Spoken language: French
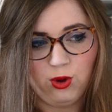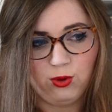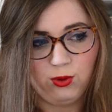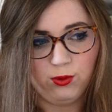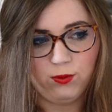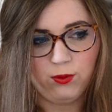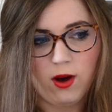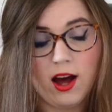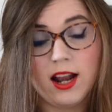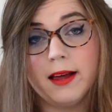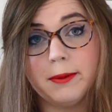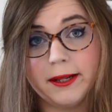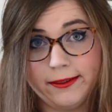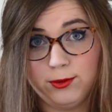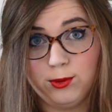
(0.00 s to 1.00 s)
de voir la
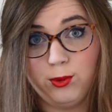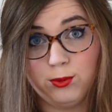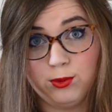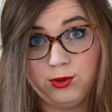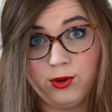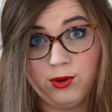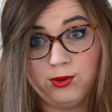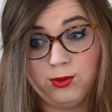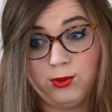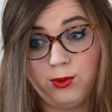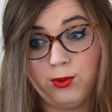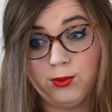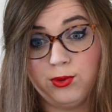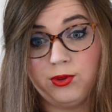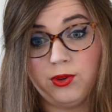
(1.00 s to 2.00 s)
prise de conscience de
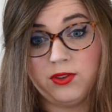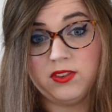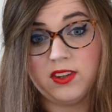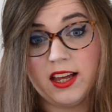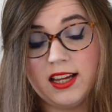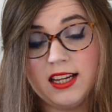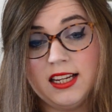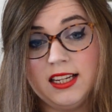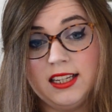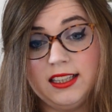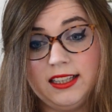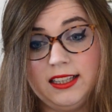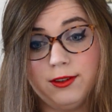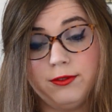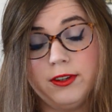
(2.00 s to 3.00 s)
Constantin
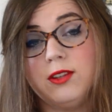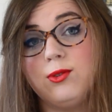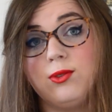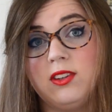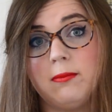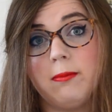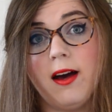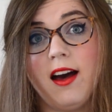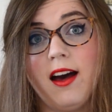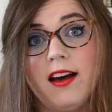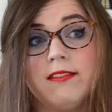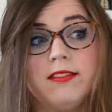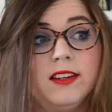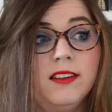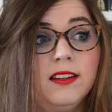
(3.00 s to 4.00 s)
qui en fait au départ
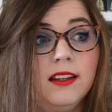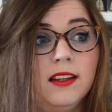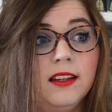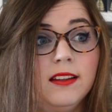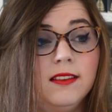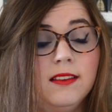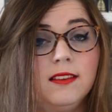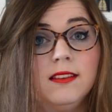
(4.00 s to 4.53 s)
avait des...